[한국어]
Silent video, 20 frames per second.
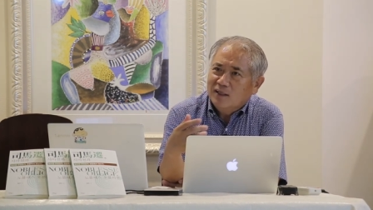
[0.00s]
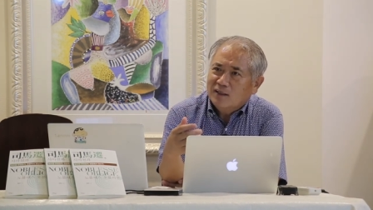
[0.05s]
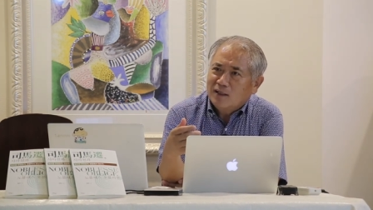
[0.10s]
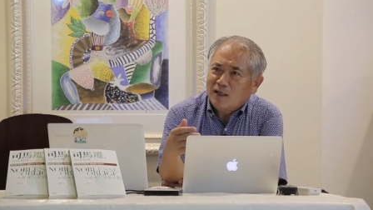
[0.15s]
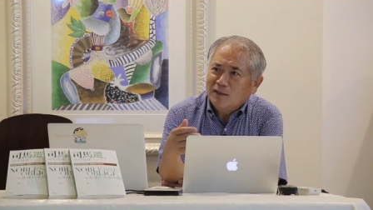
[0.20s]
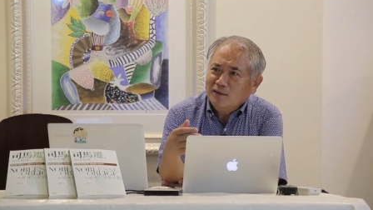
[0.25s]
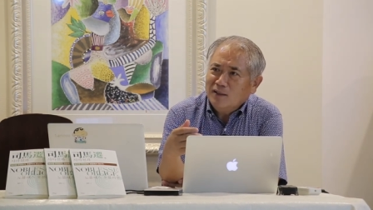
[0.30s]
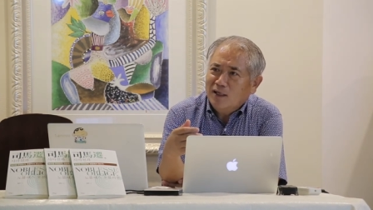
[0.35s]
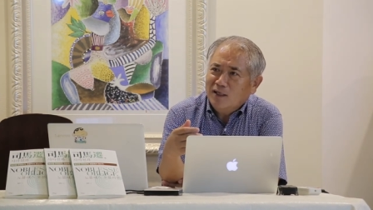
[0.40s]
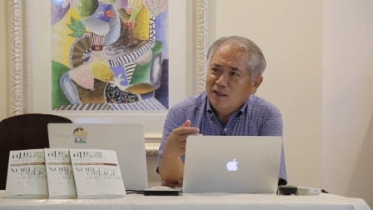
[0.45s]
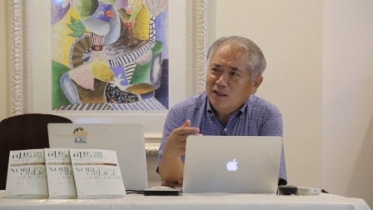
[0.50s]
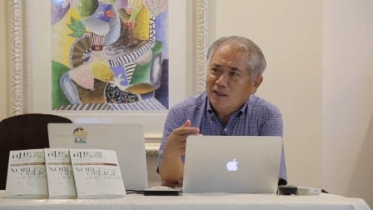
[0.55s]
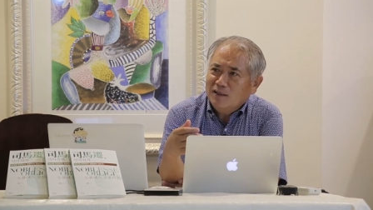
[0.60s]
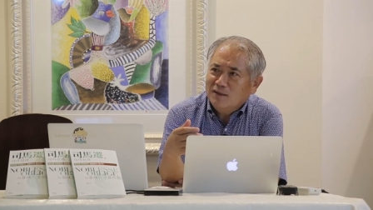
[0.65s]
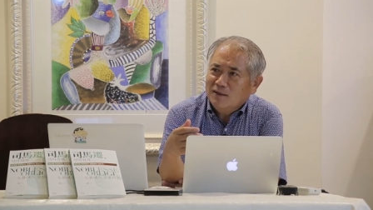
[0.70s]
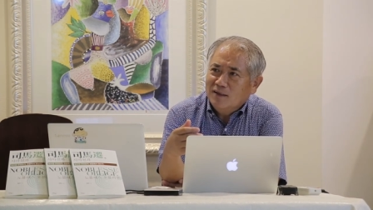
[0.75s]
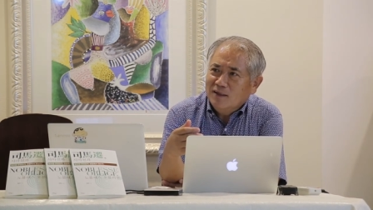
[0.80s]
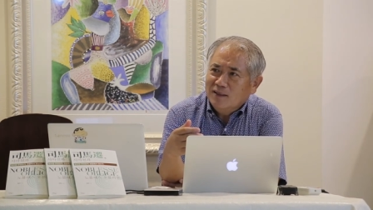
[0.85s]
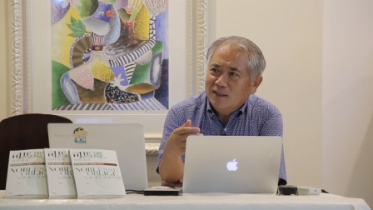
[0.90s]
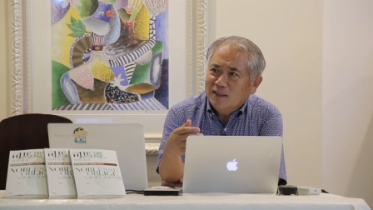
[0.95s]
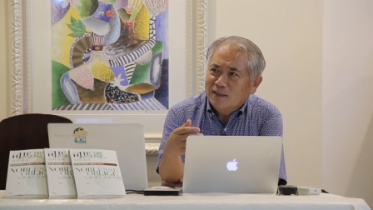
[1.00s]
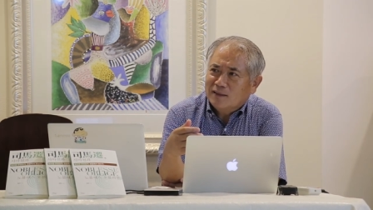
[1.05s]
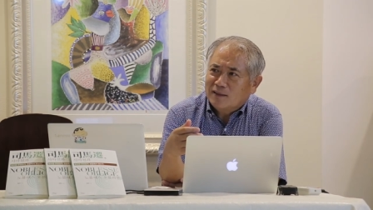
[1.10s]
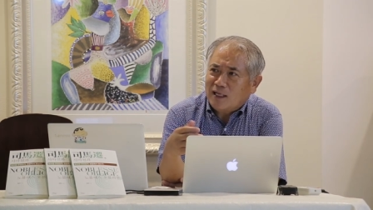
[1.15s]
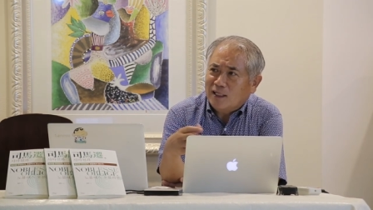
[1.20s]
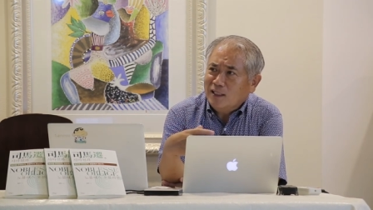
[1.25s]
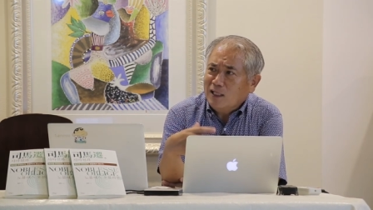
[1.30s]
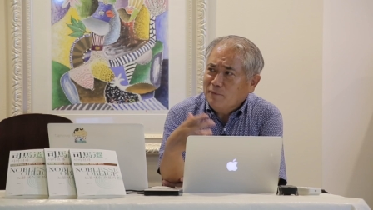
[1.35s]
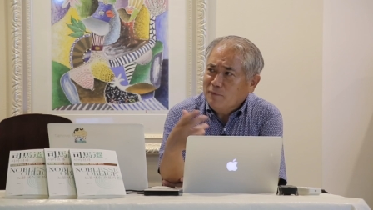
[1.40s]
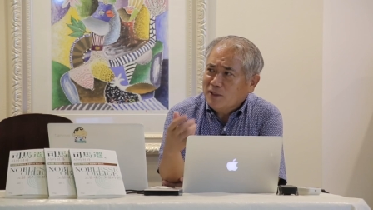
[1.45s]
굉장히
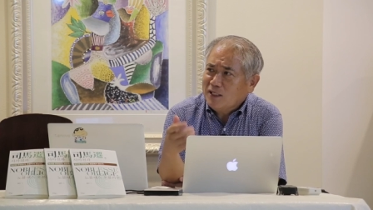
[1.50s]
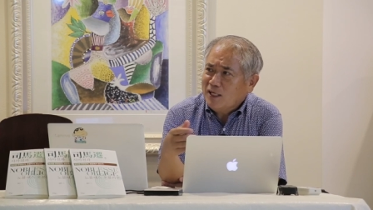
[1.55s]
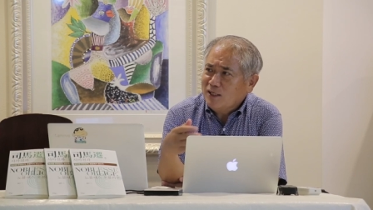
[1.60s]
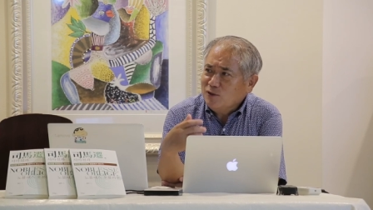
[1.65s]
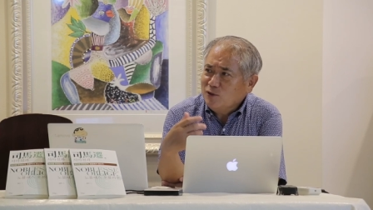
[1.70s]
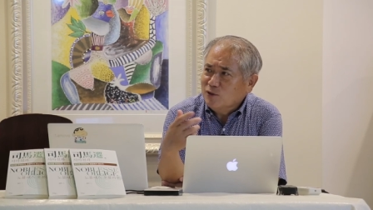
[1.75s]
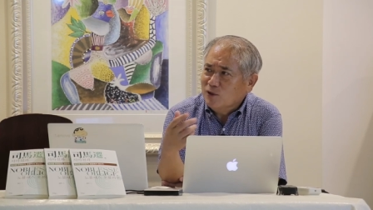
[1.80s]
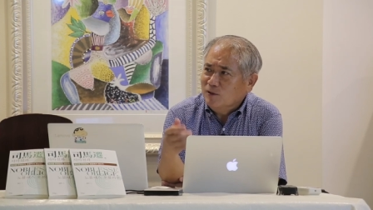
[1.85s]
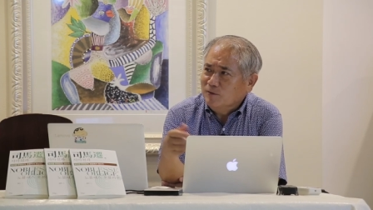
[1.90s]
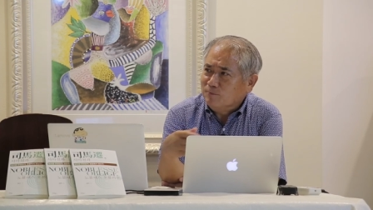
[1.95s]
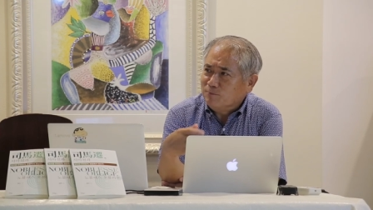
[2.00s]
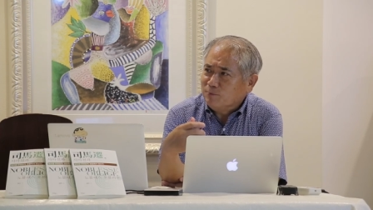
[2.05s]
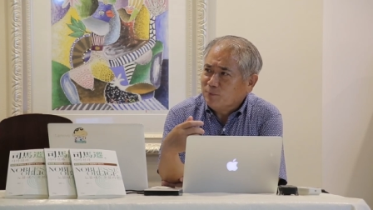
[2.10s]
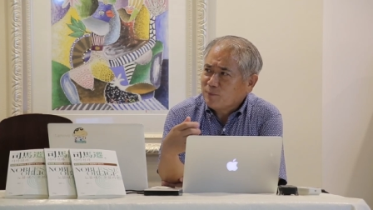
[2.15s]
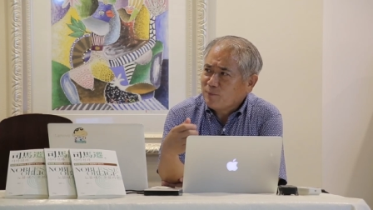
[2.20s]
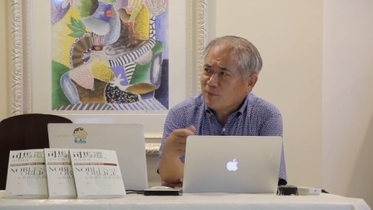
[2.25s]
다이나믹하죠.